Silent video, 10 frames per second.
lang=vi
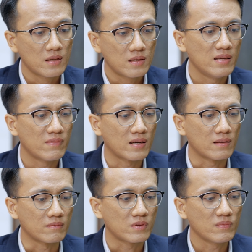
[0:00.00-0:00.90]
khi
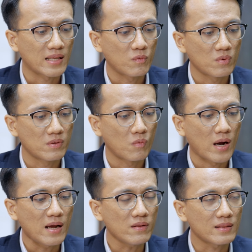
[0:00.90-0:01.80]
mà chúng ta
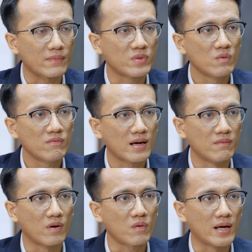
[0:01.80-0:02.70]
quá tập trung
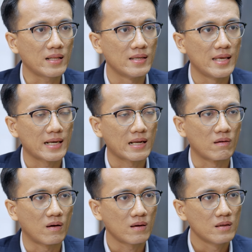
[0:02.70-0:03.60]
vào một cái khoảng thời gian nào
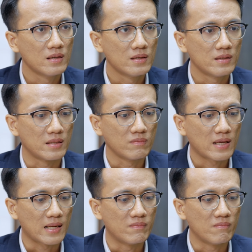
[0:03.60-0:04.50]
đó thì chúng
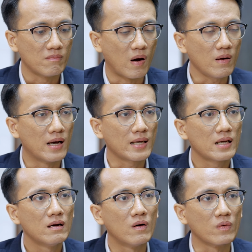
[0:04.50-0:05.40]
ta lại bỏ lỡ cái
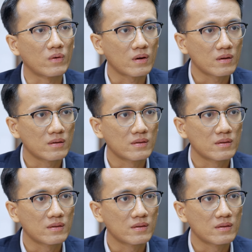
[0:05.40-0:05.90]
cơ hội của nó